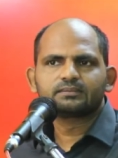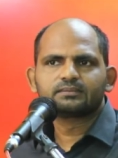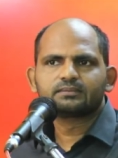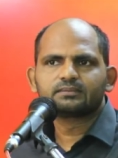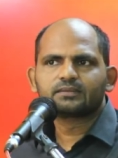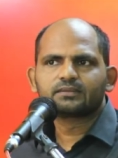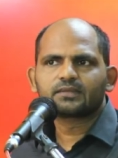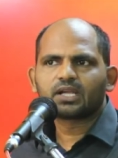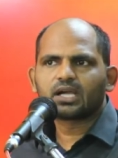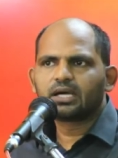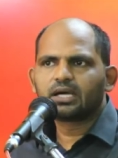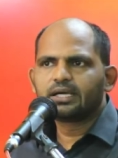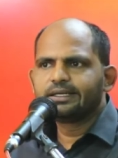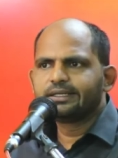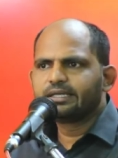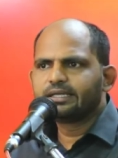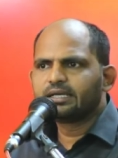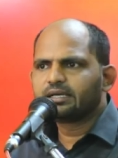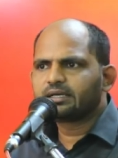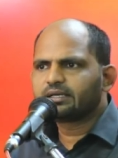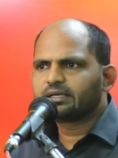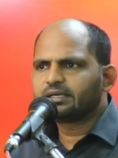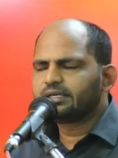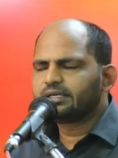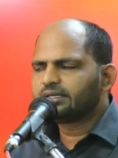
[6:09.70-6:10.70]
कहीं ना
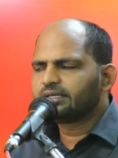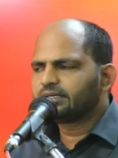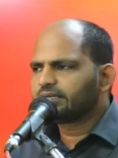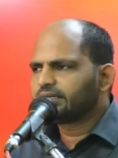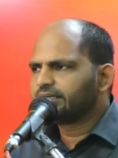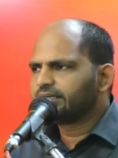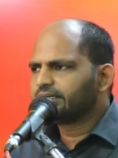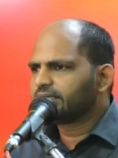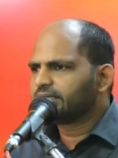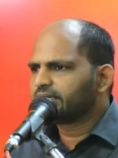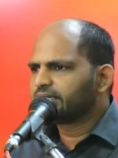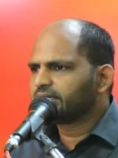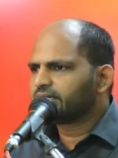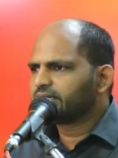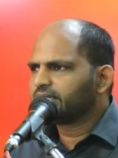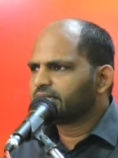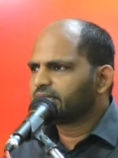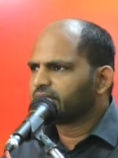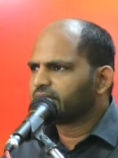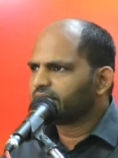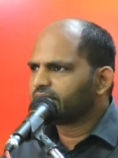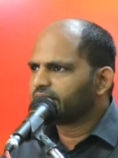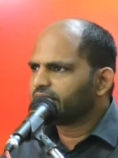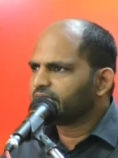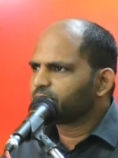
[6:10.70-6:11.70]
कहीं कहीं ना कहीं
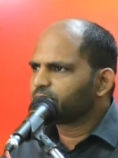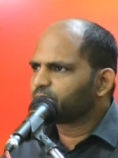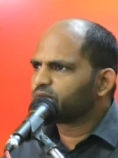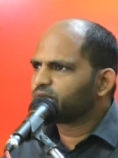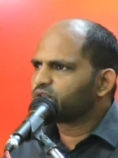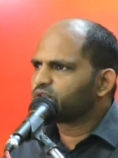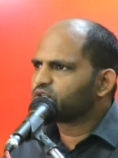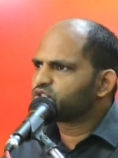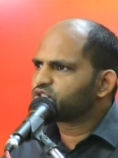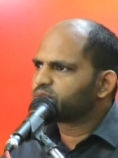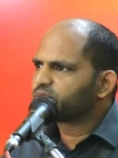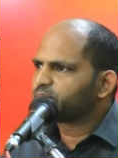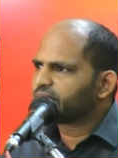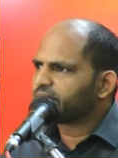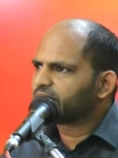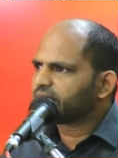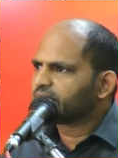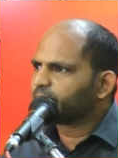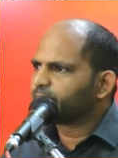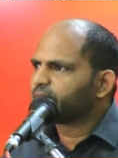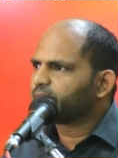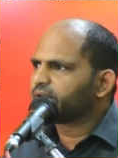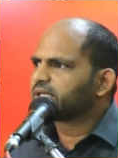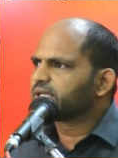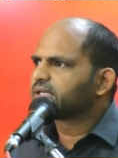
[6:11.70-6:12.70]
हर एक मनुष्य में
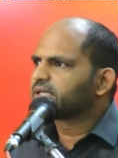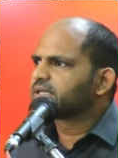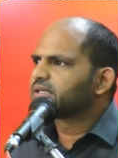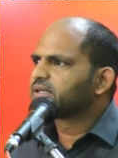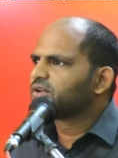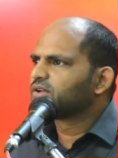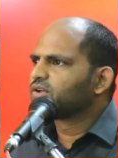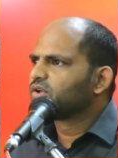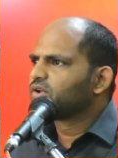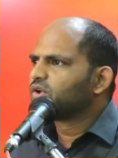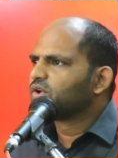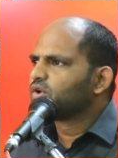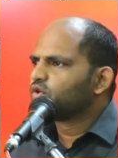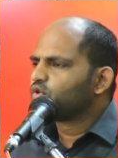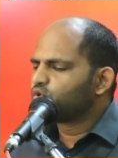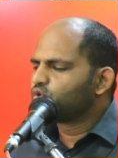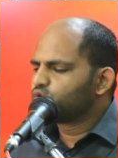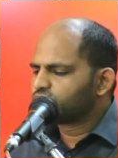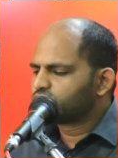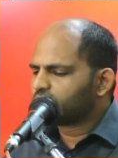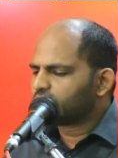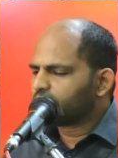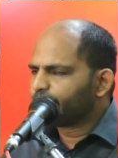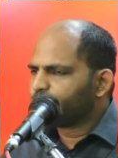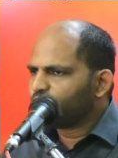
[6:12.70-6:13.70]
कमी है उस
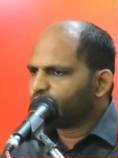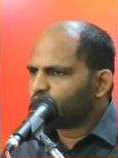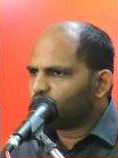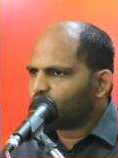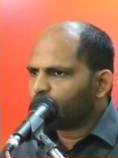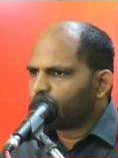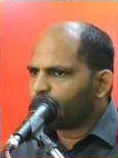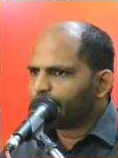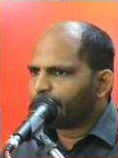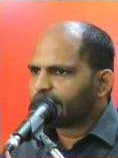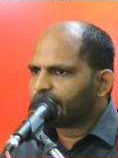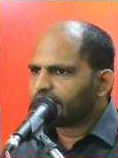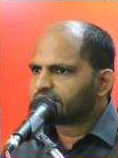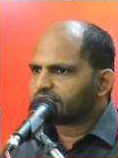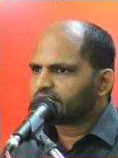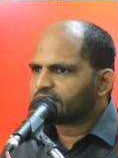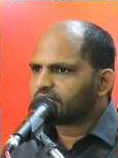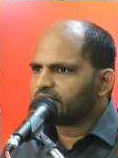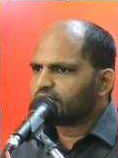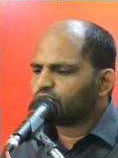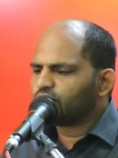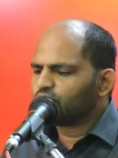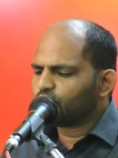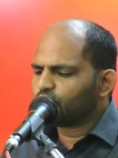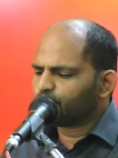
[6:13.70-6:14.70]
कमी को हम
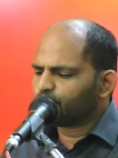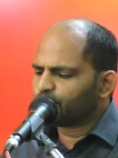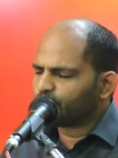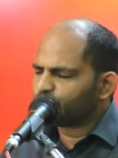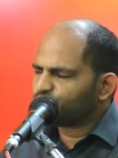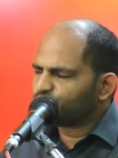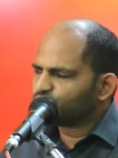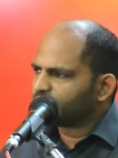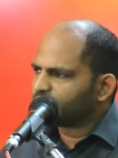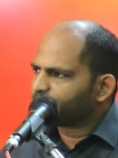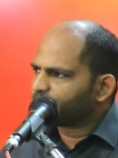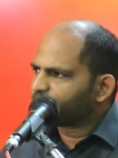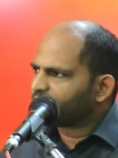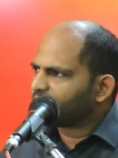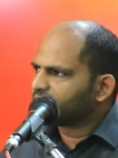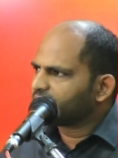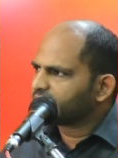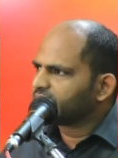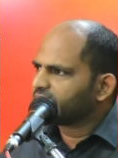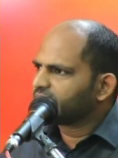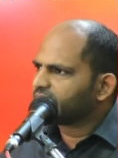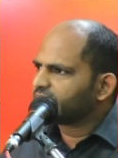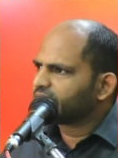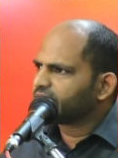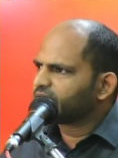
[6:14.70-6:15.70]
पहचाने और प्रभु से
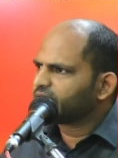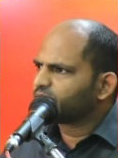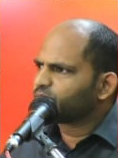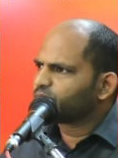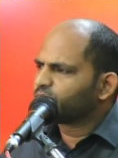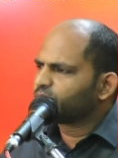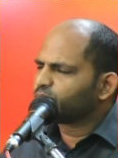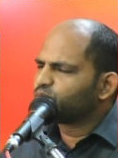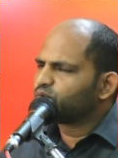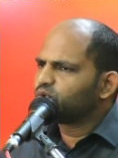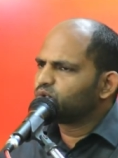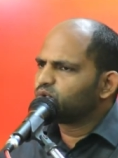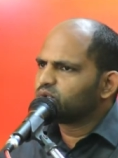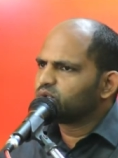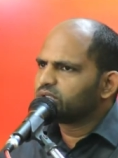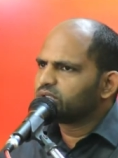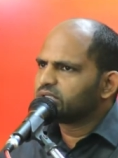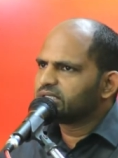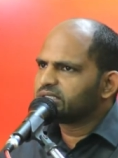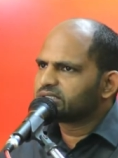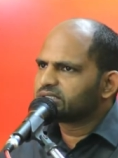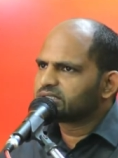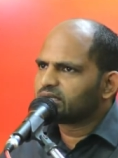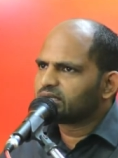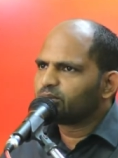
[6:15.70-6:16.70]
प्रार्थना करें प्रभु
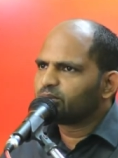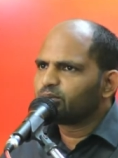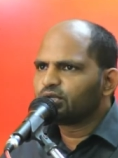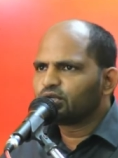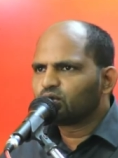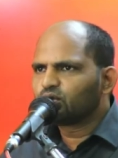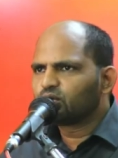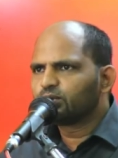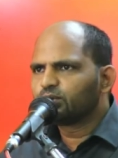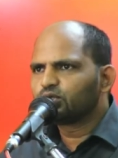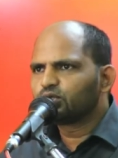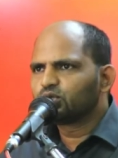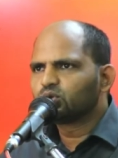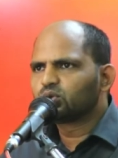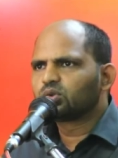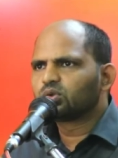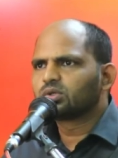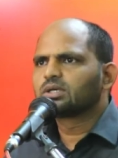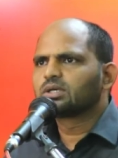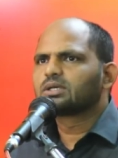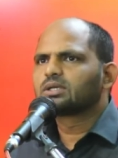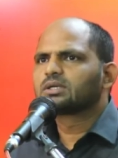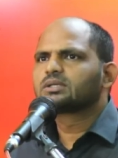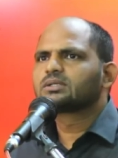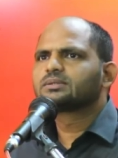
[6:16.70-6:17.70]
इस कमी को भी दूर
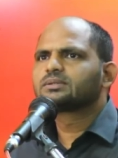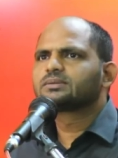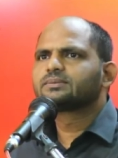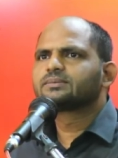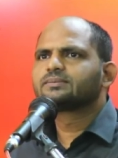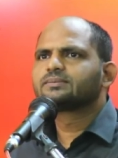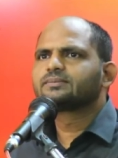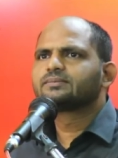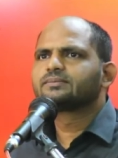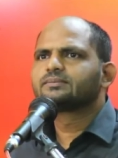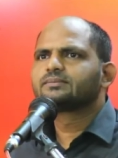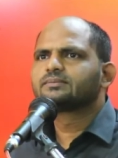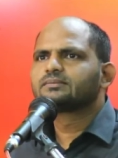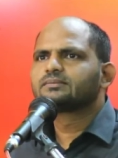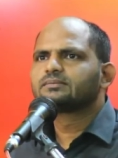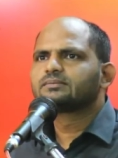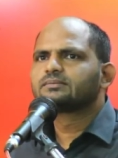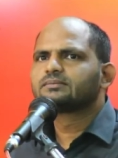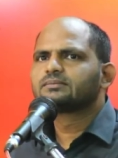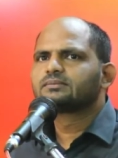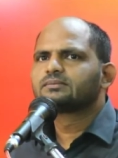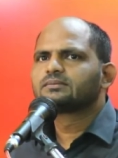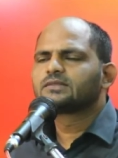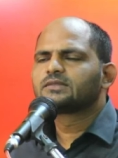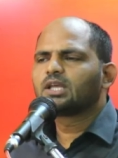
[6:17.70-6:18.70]
कर
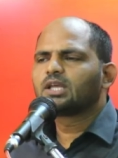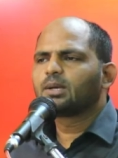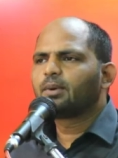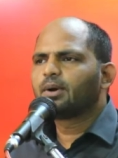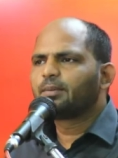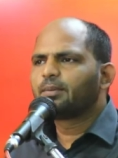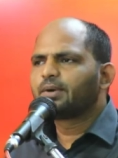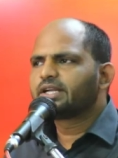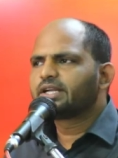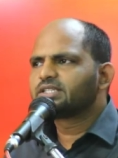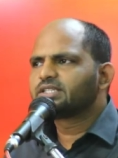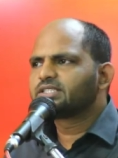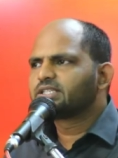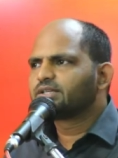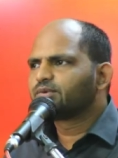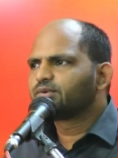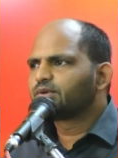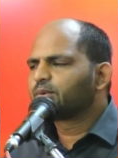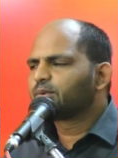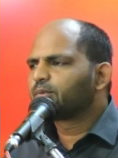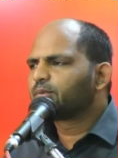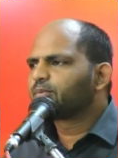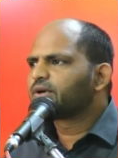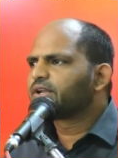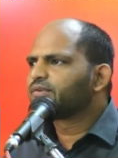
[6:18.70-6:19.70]
तब हमारे जीवन
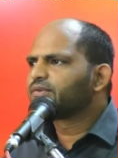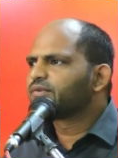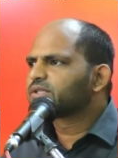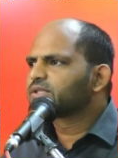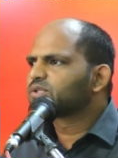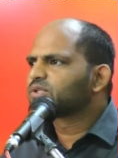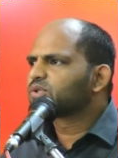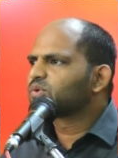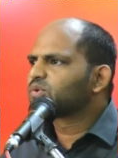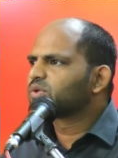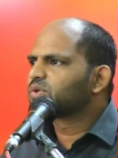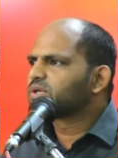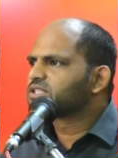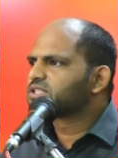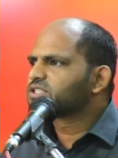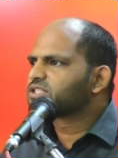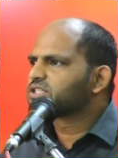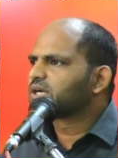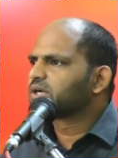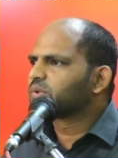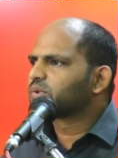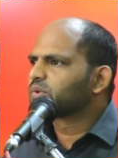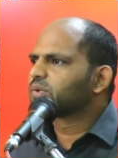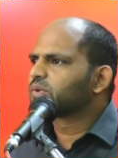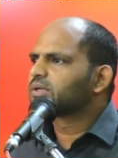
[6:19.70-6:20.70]
में परिवर्तन होना
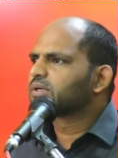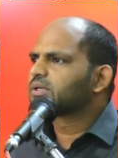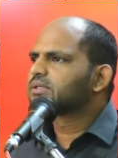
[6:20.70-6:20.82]
स्टार्ट होगा